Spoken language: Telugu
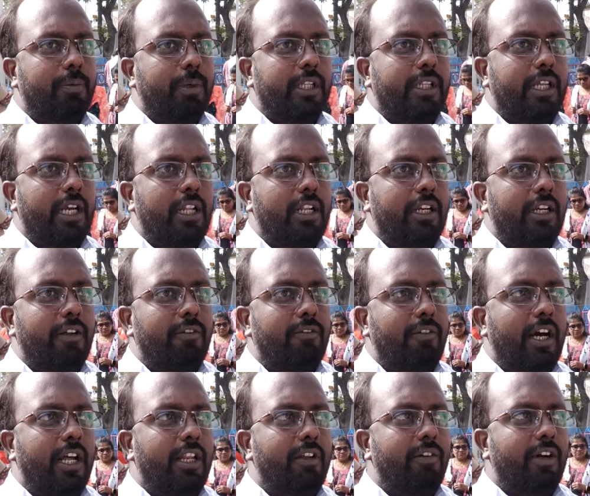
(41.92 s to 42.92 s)
ఉపాధ్యాయులని
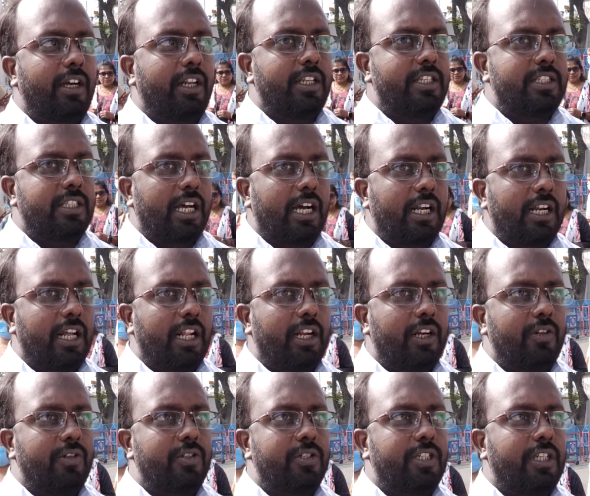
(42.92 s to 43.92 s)
వారి వారి స్థానాల
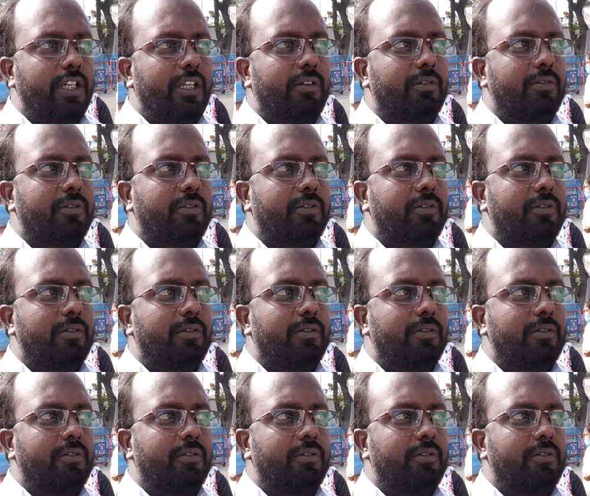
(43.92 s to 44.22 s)
నుంచి